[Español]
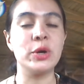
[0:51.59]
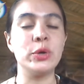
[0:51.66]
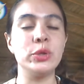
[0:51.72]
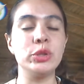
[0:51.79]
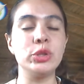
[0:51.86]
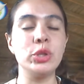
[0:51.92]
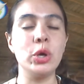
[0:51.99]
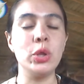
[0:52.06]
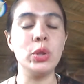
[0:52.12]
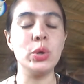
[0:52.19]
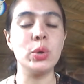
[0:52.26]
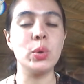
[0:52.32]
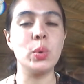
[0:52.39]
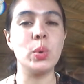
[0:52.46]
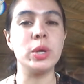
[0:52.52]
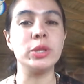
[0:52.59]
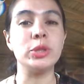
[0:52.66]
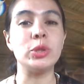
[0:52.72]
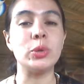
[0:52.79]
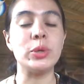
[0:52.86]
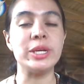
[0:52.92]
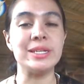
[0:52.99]
con todo
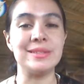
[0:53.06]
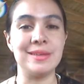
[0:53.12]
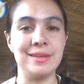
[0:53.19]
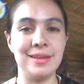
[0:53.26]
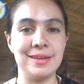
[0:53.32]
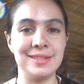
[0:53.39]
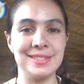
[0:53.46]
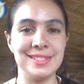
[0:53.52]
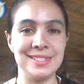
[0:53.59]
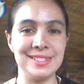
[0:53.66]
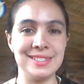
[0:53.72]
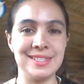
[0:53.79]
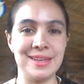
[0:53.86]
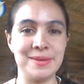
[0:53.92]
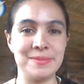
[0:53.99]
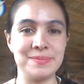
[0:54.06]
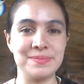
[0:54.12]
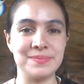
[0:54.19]
cuanto es y existe.